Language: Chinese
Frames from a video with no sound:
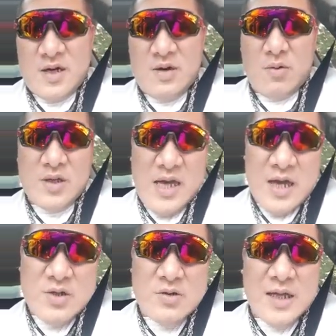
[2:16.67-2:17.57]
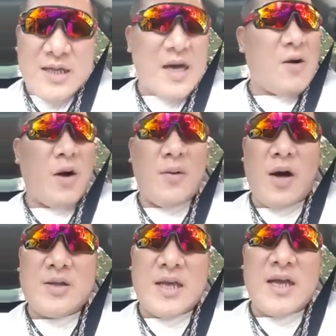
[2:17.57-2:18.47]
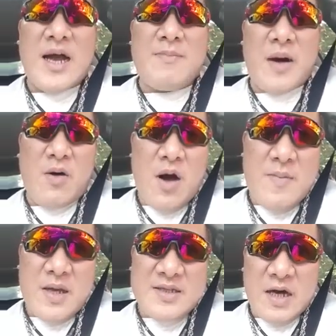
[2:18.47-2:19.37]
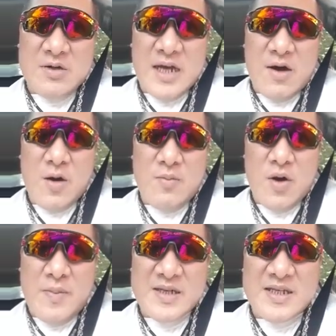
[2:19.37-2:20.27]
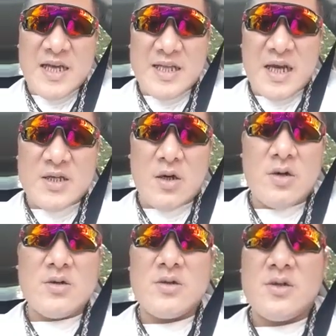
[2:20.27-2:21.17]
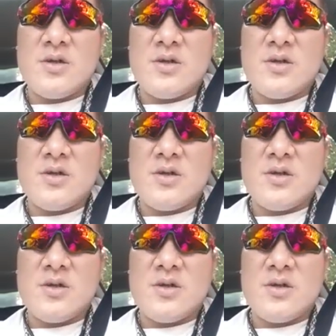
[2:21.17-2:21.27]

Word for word: 哎，我等下去丹丹外丹丹汉堡外面叫嚣，会不会被警察带走？